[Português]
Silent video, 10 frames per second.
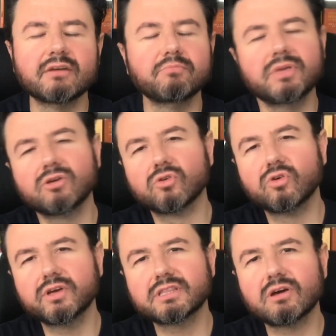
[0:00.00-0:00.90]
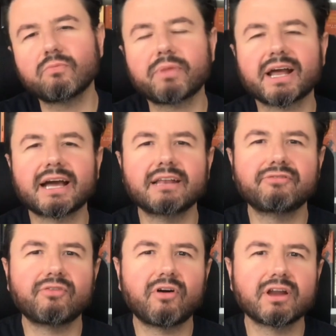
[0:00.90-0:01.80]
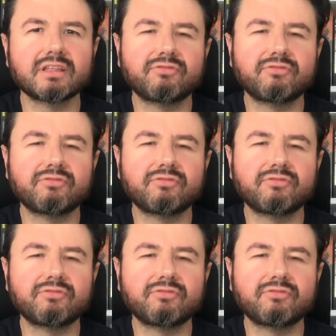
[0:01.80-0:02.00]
migrou então para a Califórnia.